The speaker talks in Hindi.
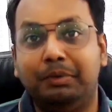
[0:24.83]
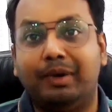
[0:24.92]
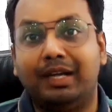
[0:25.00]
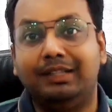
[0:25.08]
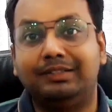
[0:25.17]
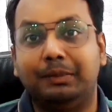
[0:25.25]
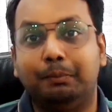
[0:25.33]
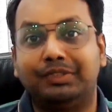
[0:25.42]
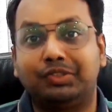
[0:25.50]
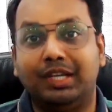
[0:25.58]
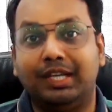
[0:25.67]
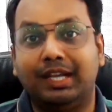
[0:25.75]
बीमारी से
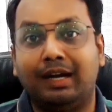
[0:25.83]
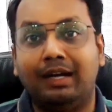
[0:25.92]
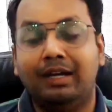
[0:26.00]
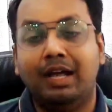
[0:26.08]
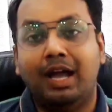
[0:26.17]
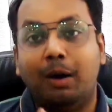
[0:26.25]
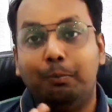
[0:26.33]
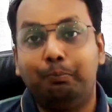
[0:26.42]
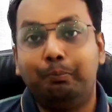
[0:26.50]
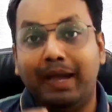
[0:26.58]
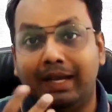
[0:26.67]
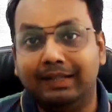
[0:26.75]
बचने का हम
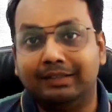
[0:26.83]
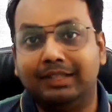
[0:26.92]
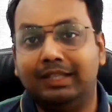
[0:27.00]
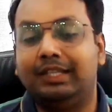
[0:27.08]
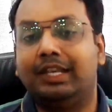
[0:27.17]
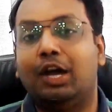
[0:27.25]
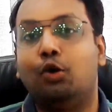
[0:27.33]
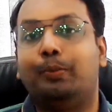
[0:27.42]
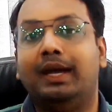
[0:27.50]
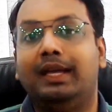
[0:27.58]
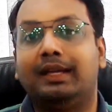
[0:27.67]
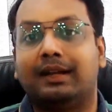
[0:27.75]
पहले से ही क्या
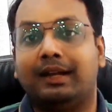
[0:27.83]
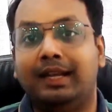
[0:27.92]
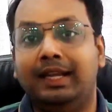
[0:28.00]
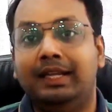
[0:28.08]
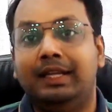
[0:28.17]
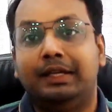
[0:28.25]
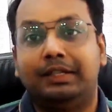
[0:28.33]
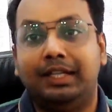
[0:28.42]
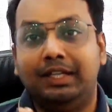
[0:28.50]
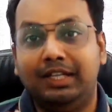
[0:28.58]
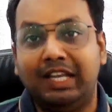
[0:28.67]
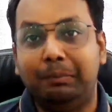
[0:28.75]
उपाय कर लें कि
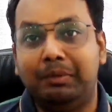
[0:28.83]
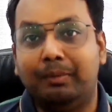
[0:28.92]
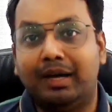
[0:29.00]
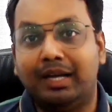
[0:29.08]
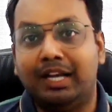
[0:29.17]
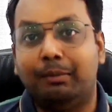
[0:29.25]
ये बीमारी